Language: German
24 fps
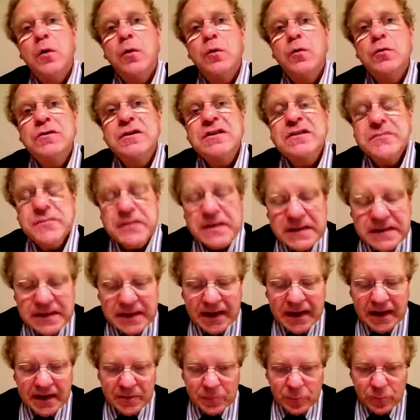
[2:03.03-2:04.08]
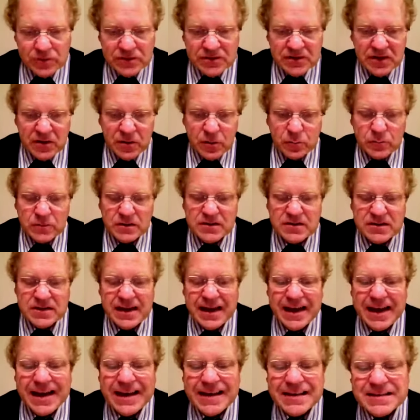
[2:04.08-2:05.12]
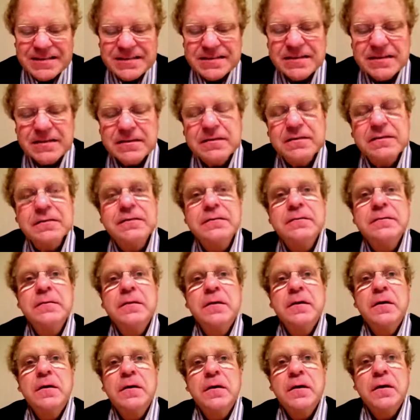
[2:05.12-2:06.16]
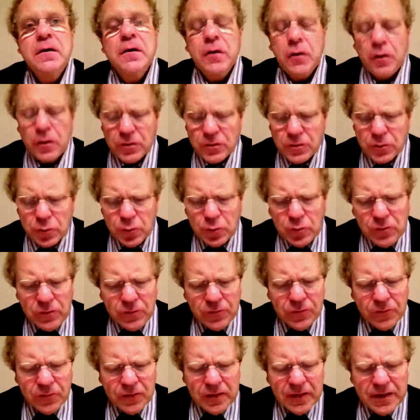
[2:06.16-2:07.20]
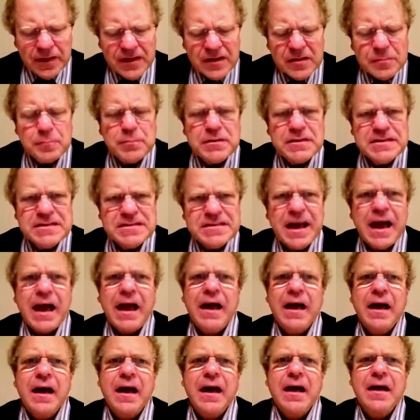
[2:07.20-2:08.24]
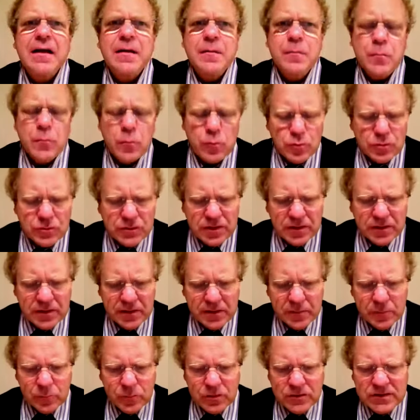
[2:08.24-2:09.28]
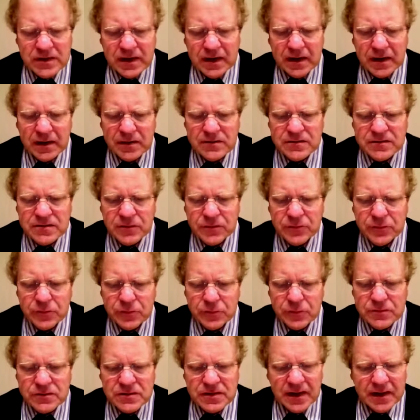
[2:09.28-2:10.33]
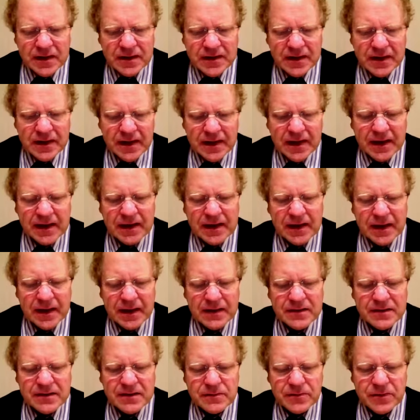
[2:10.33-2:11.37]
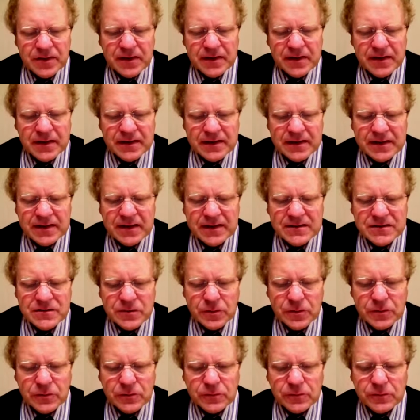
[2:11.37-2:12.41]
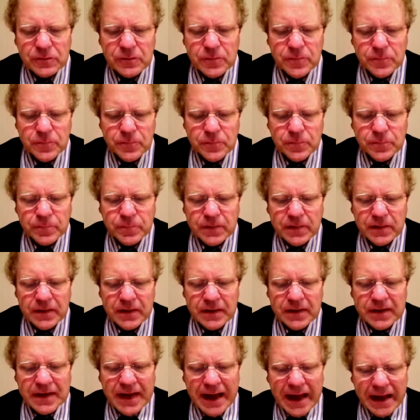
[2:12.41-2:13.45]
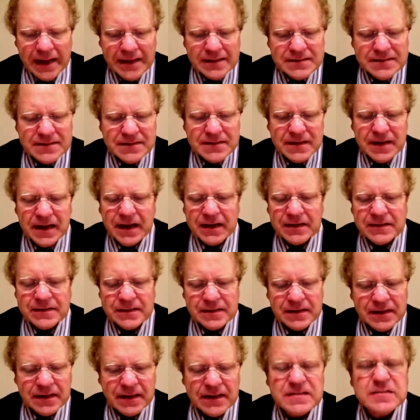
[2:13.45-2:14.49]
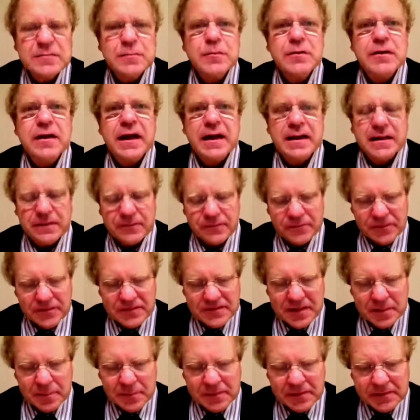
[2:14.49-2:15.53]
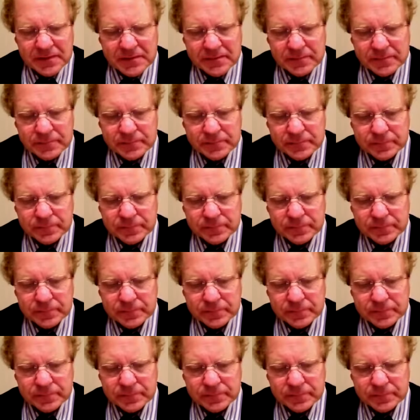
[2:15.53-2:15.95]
und das Windradmuseum, das die ersten heute unwirklich bizarr anmutenden Modelle aus der Frühzeit regenerativer Energieerzeugung in einzigartigen Exponaten versammelt.